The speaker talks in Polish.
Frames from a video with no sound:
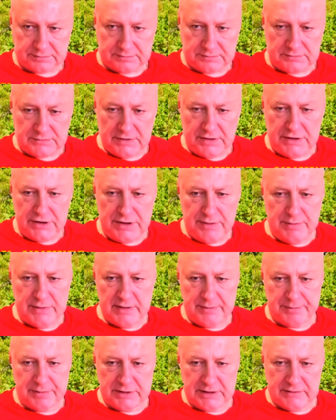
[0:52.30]
I my,
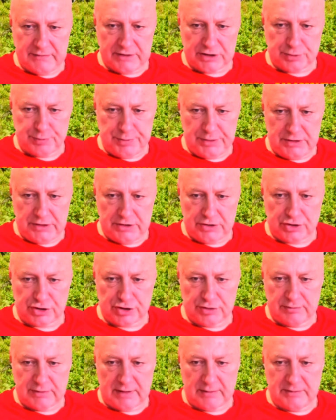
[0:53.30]
ponieważ piki
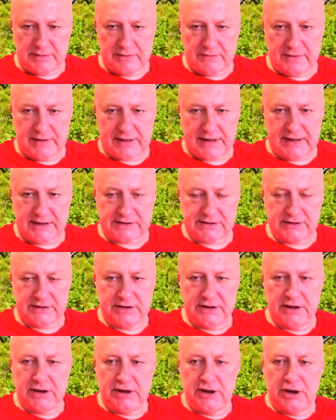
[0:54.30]
trzymamy dwa razy,
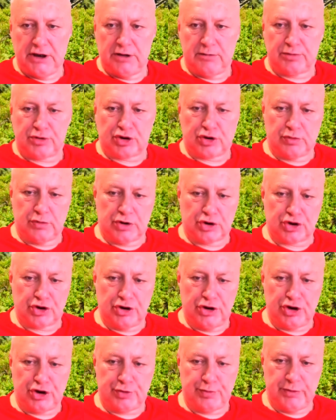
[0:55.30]

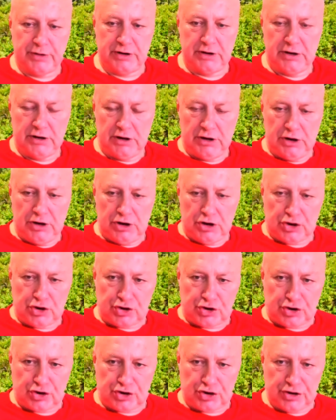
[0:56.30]
przyłożyliśmy
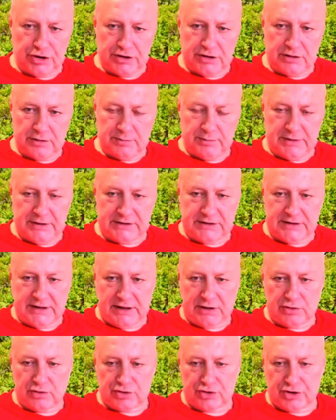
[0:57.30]
3 bez
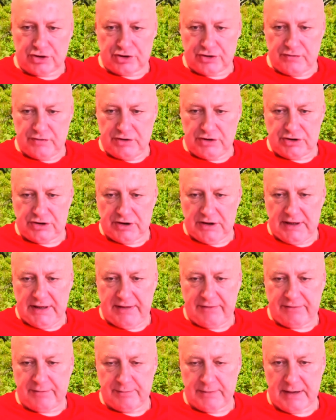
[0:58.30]
atu. Rzeczywiście, lew
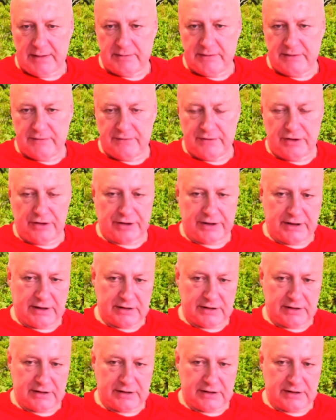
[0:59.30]
mamy worek,